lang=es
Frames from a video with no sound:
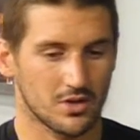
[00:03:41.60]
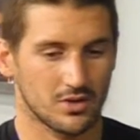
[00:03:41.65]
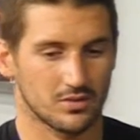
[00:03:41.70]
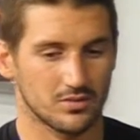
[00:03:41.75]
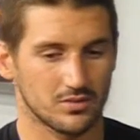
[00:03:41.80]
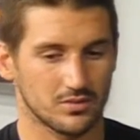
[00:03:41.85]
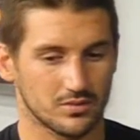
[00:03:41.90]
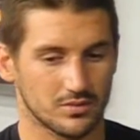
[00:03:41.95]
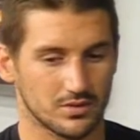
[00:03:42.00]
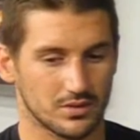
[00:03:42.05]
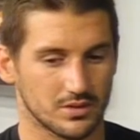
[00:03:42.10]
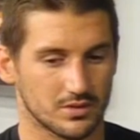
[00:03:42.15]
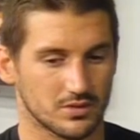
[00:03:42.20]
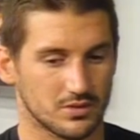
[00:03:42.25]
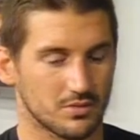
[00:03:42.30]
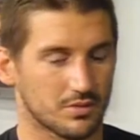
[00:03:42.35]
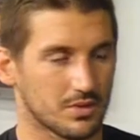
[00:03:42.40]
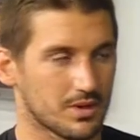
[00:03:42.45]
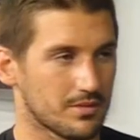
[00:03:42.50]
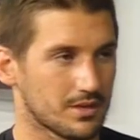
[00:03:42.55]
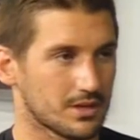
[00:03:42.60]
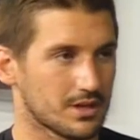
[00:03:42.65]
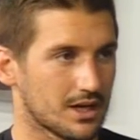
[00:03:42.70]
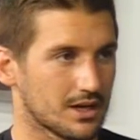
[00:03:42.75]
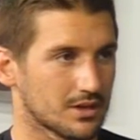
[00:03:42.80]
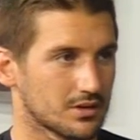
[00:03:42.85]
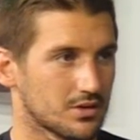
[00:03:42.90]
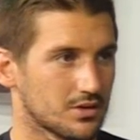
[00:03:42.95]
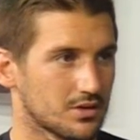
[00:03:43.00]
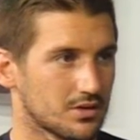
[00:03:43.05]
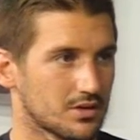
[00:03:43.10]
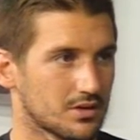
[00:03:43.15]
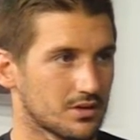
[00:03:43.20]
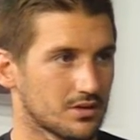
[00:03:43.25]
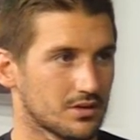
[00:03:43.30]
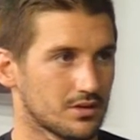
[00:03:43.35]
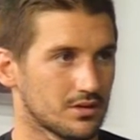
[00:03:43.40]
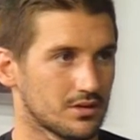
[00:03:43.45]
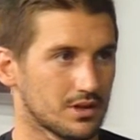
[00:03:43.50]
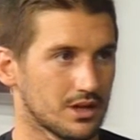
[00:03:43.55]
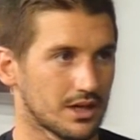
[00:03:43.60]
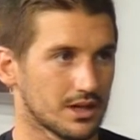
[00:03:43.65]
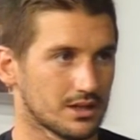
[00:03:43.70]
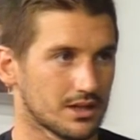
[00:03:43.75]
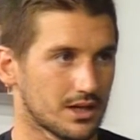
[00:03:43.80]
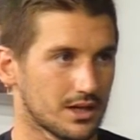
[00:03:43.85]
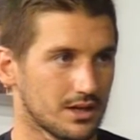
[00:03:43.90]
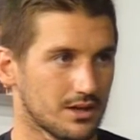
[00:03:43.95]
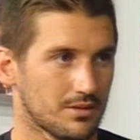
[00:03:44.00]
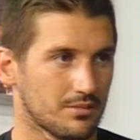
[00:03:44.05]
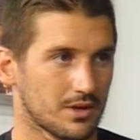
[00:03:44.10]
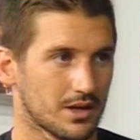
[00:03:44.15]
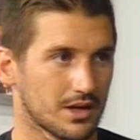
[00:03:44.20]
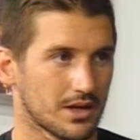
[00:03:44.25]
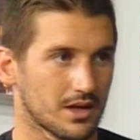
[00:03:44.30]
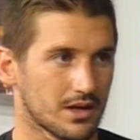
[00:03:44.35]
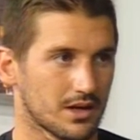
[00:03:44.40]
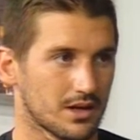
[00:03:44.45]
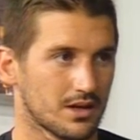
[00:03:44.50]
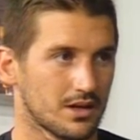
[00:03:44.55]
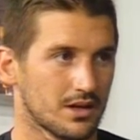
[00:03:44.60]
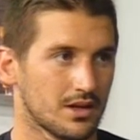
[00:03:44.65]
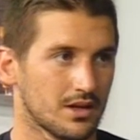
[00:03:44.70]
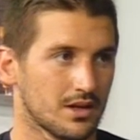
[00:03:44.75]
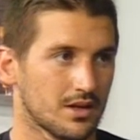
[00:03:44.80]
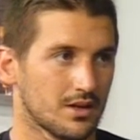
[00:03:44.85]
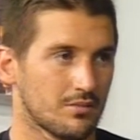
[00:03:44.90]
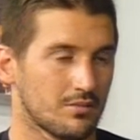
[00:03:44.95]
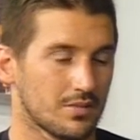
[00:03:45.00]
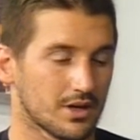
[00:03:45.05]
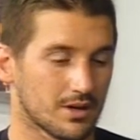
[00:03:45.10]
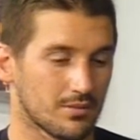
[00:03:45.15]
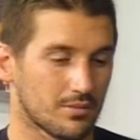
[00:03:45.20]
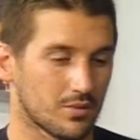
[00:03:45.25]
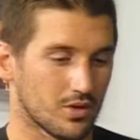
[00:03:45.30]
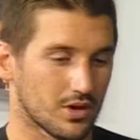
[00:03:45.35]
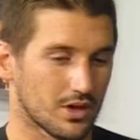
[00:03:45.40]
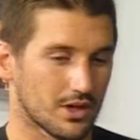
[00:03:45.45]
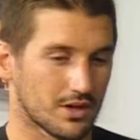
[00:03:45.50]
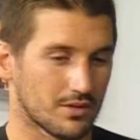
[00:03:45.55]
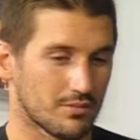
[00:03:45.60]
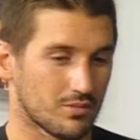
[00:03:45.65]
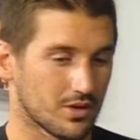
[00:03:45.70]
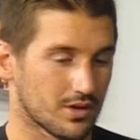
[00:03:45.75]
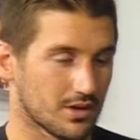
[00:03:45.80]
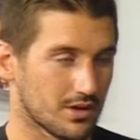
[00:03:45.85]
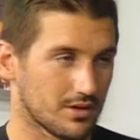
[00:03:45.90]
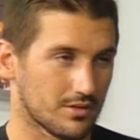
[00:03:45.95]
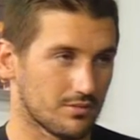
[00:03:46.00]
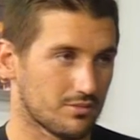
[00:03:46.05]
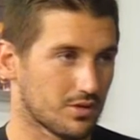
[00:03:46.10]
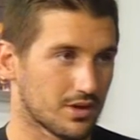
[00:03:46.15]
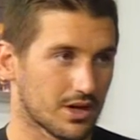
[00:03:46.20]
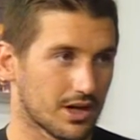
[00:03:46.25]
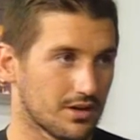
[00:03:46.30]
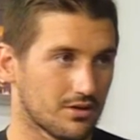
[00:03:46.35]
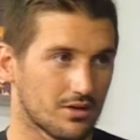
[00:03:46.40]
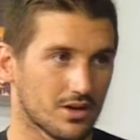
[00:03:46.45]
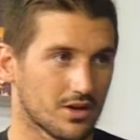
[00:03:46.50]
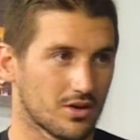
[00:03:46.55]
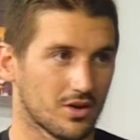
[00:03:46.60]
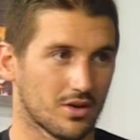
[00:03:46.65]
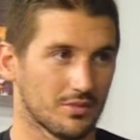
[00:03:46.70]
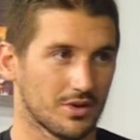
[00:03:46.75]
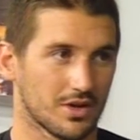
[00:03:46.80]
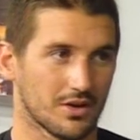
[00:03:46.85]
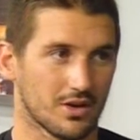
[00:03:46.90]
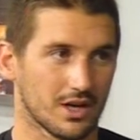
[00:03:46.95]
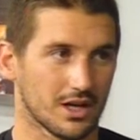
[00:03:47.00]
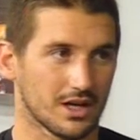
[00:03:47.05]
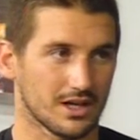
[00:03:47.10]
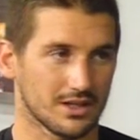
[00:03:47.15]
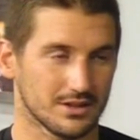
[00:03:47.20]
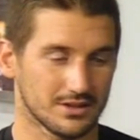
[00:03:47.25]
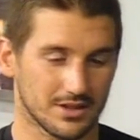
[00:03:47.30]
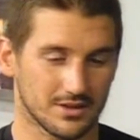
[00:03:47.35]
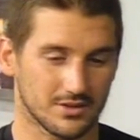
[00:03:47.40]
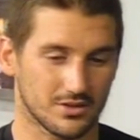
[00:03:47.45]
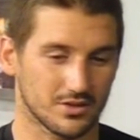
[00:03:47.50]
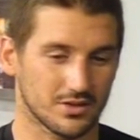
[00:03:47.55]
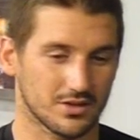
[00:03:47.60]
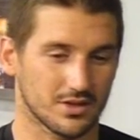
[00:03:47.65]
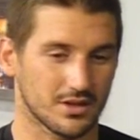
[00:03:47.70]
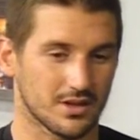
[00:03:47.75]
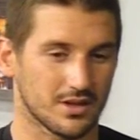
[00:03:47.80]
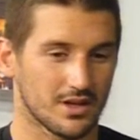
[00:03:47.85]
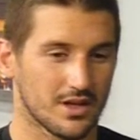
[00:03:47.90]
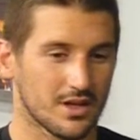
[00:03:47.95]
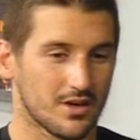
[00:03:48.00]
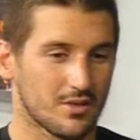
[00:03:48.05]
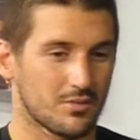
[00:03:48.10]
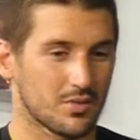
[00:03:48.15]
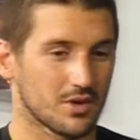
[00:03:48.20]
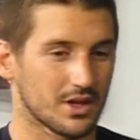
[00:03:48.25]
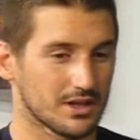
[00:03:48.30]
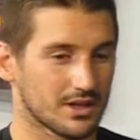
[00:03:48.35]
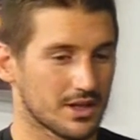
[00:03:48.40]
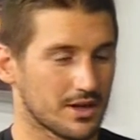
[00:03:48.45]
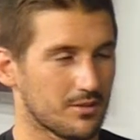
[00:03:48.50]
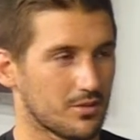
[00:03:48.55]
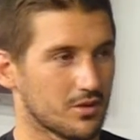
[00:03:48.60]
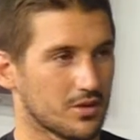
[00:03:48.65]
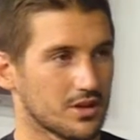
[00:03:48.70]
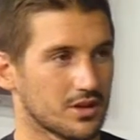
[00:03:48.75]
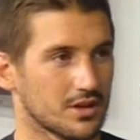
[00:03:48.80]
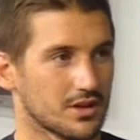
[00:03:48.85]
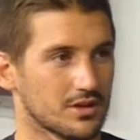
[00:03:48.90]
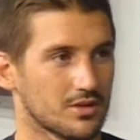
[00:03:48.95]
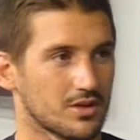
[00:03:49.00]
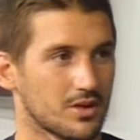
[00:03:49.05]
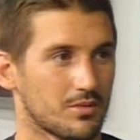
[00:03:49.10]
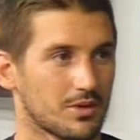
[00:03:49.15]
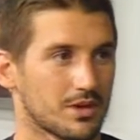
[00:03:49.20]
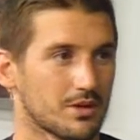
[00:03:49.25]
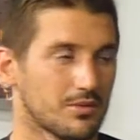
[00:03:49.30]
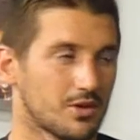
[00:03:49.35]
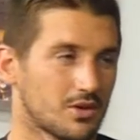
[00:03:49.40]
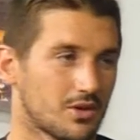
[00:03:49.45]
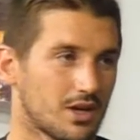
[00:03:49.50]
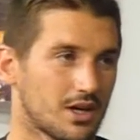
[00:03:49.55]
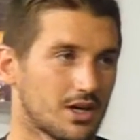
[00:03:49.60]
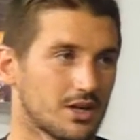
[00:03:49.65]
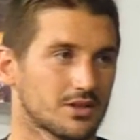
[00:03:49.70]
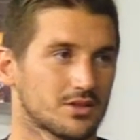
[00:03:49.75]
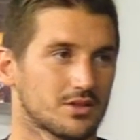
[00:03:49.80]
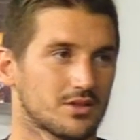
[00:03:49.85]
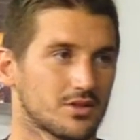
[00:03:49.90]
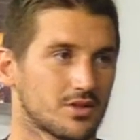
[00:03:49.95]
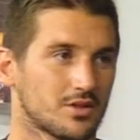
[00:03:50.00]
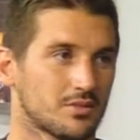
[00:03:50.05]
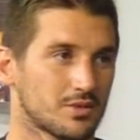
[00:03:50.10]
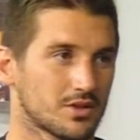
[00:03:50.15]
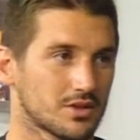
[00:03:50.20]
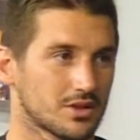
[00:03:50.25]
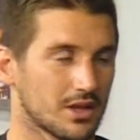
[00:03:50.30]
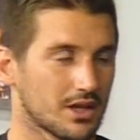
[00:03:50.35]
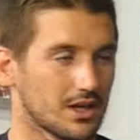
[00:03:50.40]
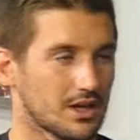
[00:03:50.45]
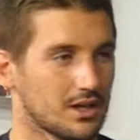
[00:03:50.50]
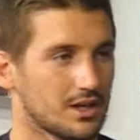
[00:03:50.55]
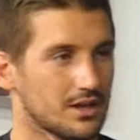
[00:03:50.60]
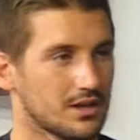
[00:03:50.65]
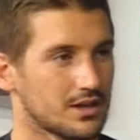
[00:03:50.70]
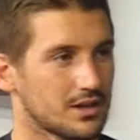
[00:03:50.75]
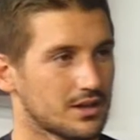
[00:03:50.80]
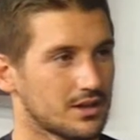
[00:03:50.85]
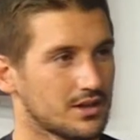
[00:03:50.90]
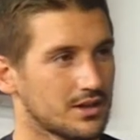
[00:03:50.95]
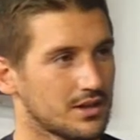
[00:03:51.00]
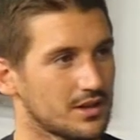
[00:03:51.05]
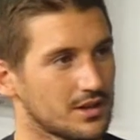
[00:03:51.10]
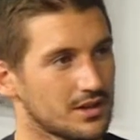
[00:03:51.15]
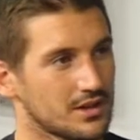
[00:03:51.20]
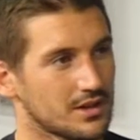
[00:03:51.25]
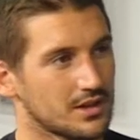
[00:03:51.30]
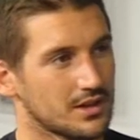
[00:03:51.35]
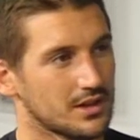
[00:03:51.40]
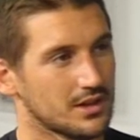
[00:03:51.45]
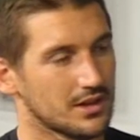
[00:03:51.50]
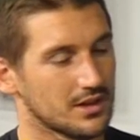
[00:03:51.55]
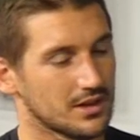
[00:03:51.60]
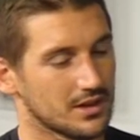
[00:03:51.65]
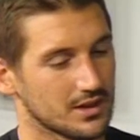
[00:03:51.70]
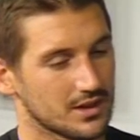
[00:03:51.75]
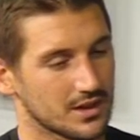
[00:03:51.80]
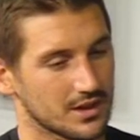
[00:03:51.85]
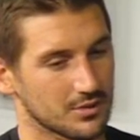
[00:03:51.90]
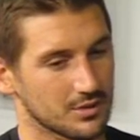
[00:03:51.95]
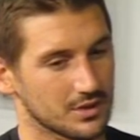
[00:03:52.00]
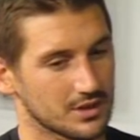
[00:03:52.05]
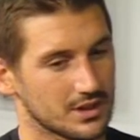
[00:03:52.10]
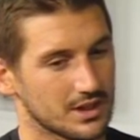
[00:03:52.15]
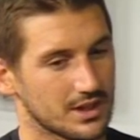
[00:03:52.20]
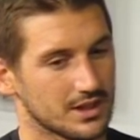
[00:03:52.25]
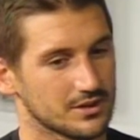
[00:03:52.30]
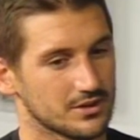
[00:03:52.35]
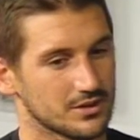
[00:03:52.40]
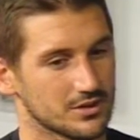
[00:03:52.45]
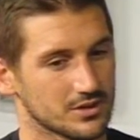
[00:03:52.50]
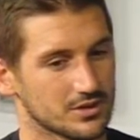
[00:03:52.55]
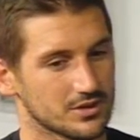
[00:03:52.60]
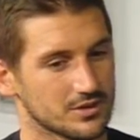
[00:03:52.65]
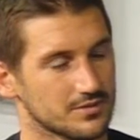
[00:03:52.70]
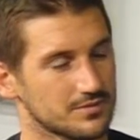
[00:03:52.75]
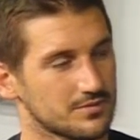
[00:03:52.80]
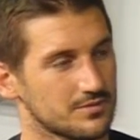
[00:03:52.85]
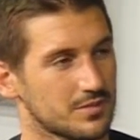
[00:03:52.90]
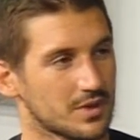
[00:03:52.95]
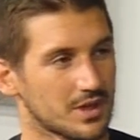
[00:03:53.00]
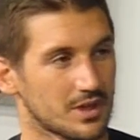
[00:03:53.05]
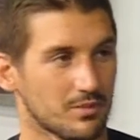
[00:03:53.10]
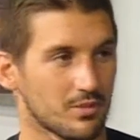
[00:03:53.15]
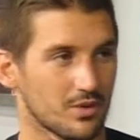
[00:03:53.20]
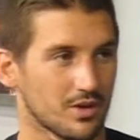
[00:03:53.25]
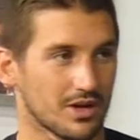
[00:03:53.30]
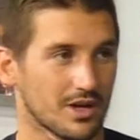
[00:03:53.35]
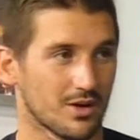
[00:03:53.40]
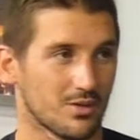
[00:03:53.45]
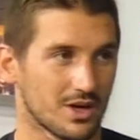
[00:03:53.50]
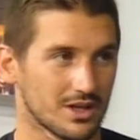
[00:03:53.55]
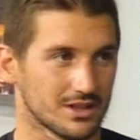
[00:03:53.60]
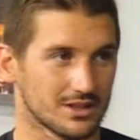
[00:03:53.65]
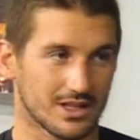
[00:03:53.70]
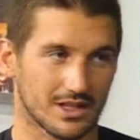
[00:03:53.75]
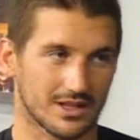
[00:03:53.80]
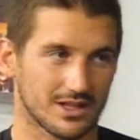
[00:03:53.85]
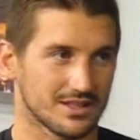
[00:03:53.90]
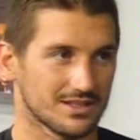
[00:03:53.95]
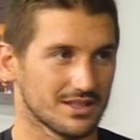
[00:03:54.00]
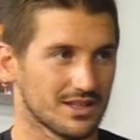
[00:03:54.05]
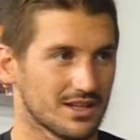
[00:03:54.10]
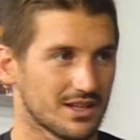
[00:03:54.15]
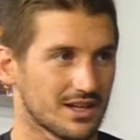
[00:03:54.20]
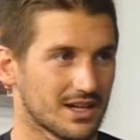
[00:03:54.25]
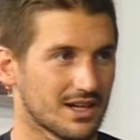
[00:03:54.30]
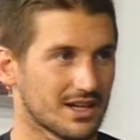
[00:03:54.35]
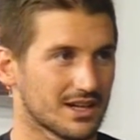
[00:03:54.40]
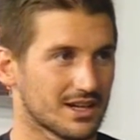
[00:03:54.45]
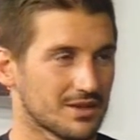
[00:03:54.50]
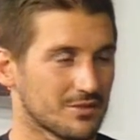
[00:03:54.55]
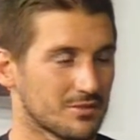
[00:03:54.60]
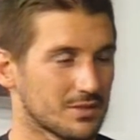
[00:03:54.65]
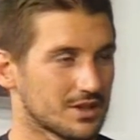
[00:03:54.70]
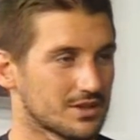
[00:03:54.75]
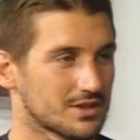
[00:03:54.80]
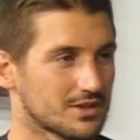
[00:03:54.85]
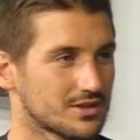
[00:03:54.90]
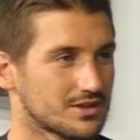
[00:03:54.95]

una suplementación dietaria para, poder, porque por ahí con la comida no alcanza, entonces por ahí tenemos que tomar aminoácidos, proteínas, eh, carbohidratos, para poder aguantar la carga de metro.